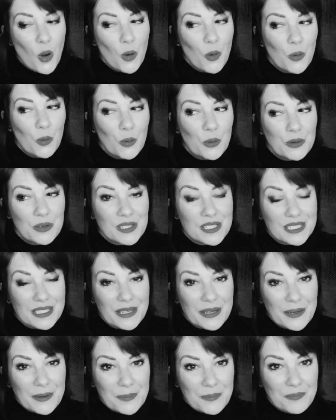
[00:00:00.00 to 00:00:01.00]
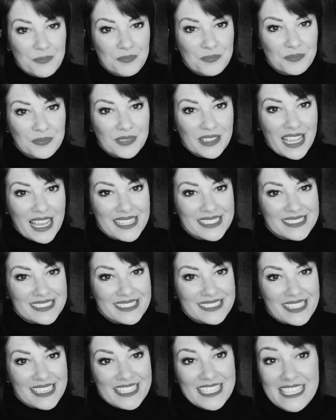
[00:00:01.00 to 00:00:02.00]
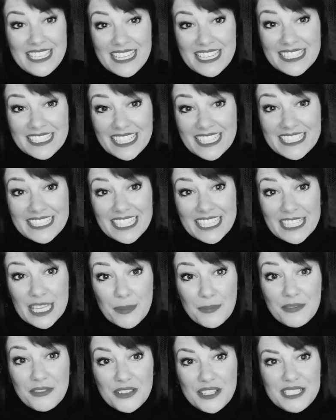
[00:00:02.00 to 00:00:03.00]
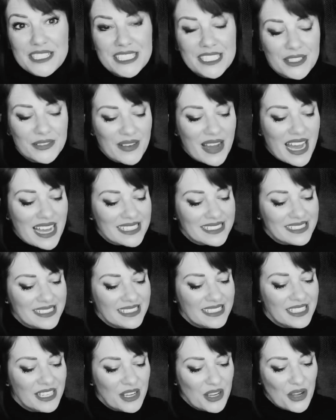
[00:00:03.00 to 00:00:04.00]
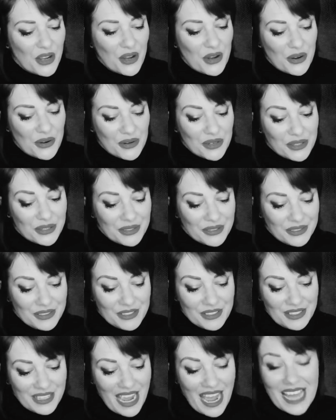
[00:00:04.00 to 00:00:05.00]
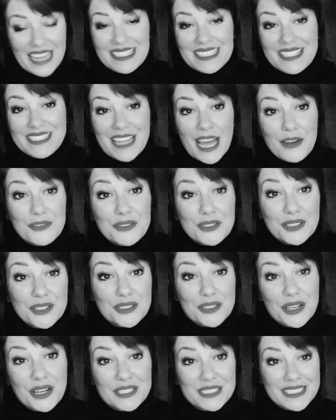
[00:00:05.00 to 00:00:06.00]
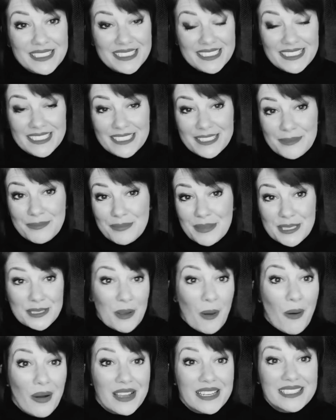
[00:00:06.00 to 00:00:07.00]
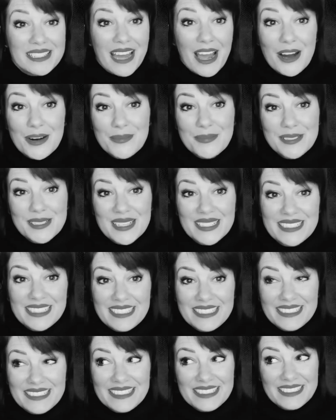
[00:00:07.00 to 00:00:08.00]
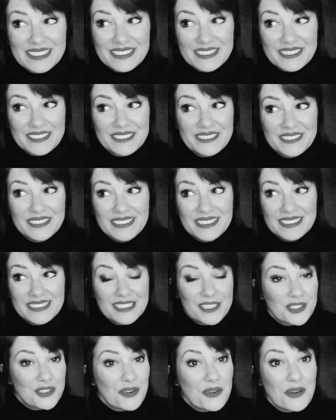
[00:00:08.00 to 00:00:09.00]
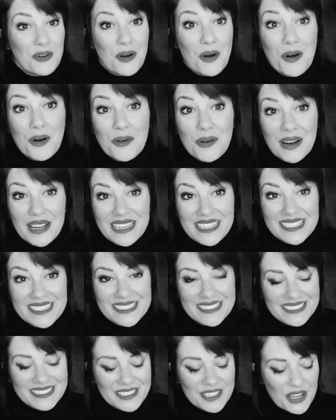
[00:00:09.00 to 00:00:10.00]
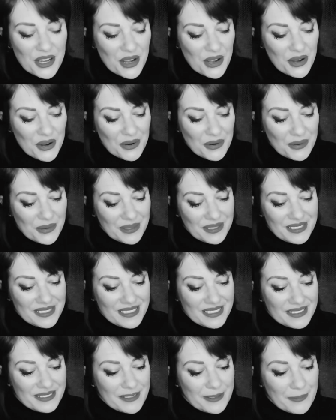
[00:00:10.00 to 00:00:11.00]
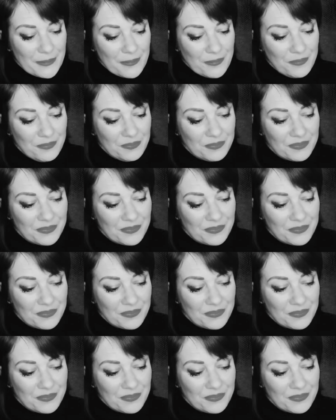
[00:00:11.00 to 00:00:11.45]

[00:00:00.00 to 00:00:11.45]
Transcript: Und ähm, ja, es ist dann hier drin gegipfelt quasi und ja, hat dann dafür gesorgt, dass ich bis heute hauptsächlich äh, das Genre Horror lese und ähm,